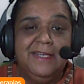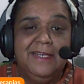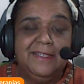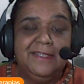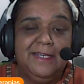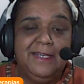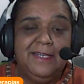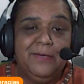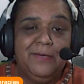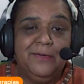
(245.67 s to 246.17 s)

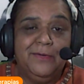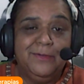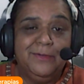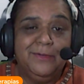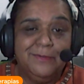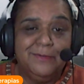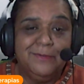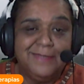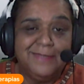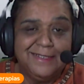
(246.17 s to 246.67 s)
né, agora eu
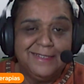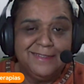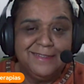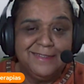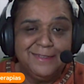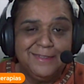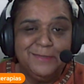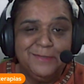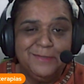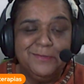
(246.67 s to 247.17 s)
estou
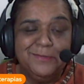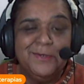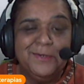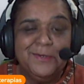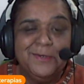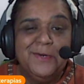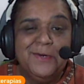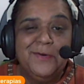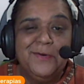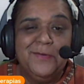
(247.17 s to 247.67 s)
tratando
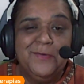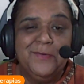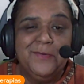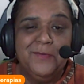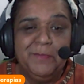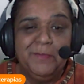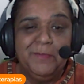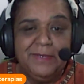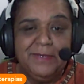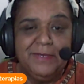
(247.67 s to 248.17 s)
o
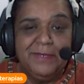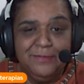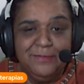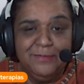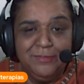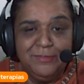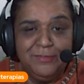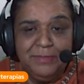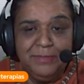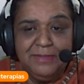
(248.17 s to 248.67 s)
operador
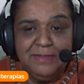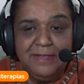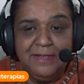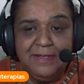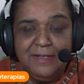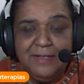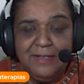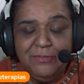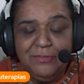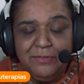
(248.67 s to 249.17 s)
de mesa
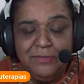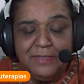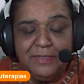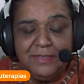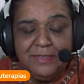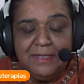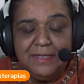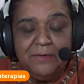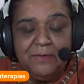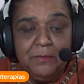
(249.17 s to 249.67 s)

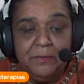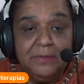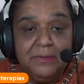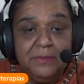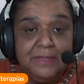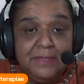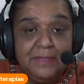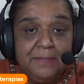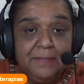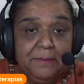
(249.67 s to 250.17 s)
radiônica como
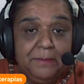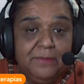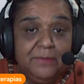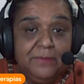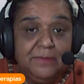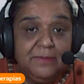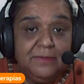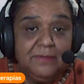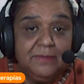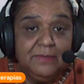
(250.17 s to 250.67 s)

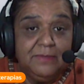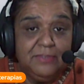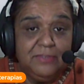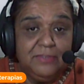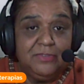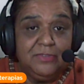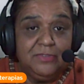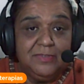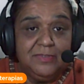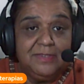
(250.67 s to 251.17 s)
terapeuta e não
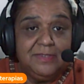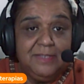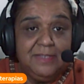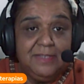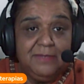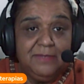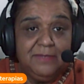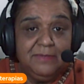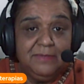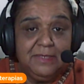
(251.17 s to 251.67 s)
deixa de
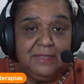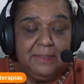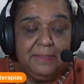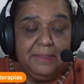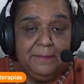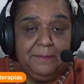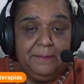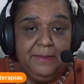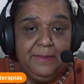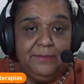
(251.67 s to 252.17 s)
ser um
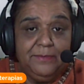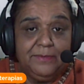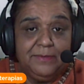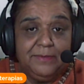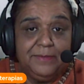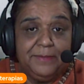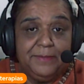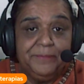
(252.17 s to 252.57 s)
terapeuta,